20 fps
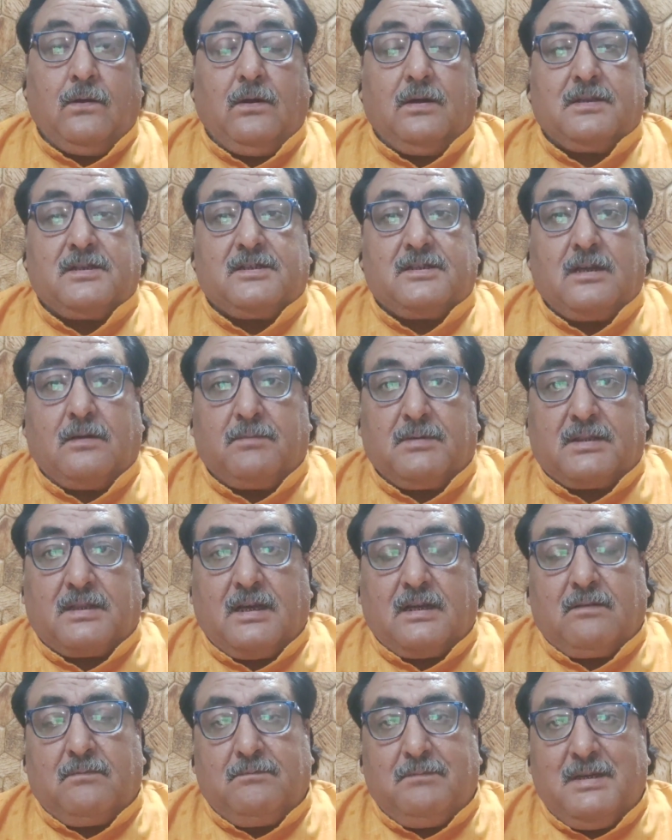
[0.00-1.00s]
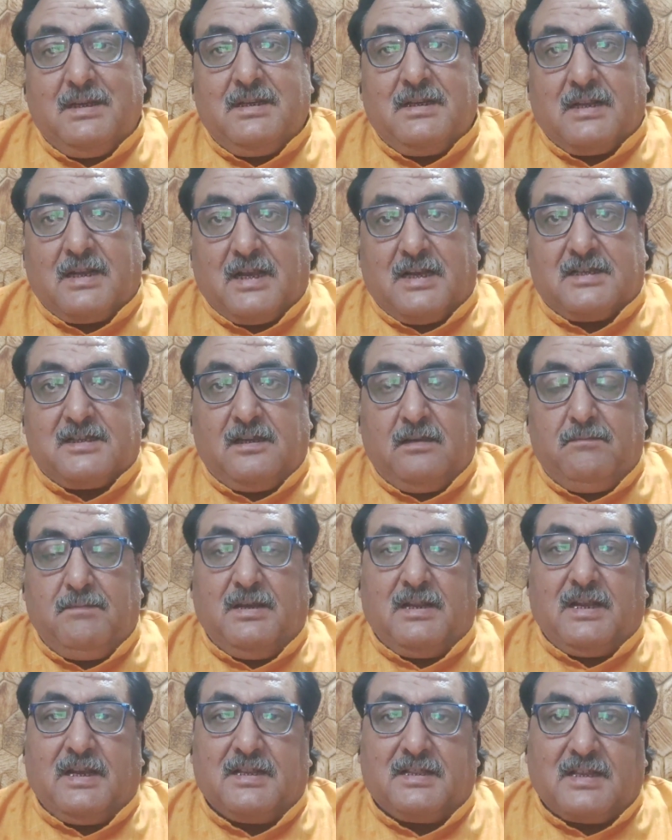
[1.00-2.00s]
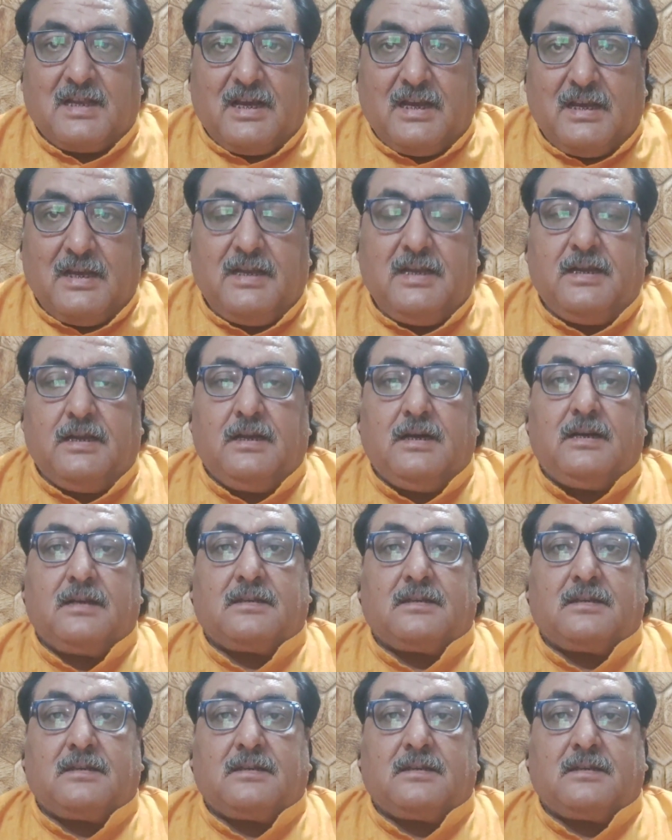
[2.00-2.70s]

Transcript: और जब तक मीन राशि में रहता है